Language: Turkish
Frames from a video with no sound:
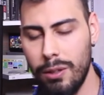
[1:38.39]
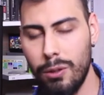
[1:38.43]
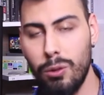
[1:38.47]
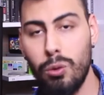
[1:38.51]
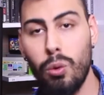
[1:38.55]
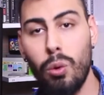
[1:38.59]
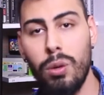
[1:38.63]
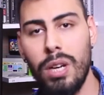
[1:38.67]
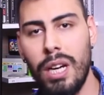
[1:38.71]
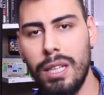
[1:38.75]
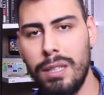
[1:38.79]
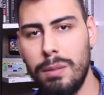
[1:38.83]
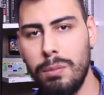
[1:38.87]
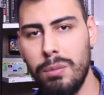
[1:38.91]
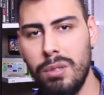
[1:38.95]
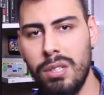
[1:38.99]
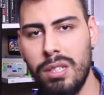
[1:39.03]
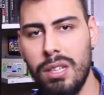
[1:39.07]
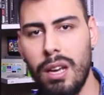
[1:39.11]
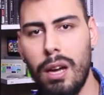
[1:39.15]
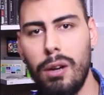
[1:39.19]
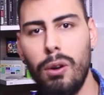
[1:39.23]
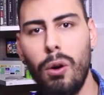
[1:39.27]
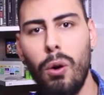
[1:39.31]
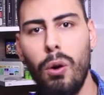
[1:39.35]

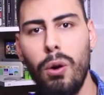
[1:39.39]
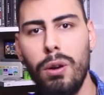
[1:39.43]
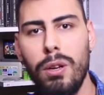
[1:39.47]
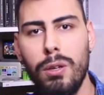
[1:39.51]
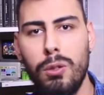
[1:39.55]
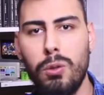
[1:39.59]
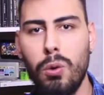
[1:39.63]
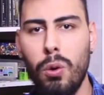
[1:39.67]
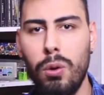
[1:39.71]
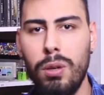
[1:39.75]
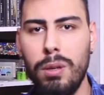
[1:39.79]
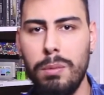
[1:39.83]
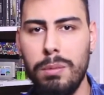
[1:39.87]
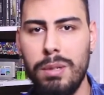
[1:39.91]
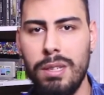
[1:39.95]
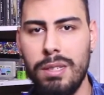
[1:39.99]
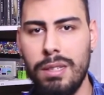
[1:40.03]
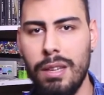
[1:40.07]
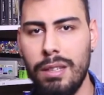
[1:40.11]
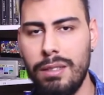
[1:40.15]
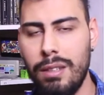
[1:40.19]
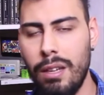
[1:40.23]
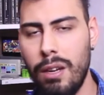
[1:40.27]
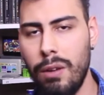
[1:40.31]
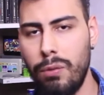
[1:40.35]
donatmışlar. Öyle söyleyeyim
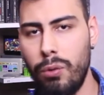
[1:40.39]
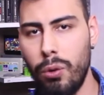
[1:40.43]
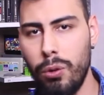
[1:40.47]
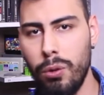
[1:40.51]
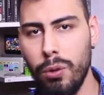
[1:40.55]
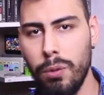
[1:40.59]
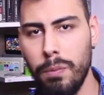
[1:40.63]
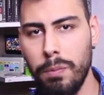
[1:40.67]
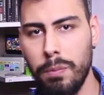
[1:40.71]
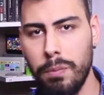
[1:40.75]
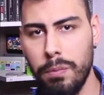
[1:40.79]
size telefonu.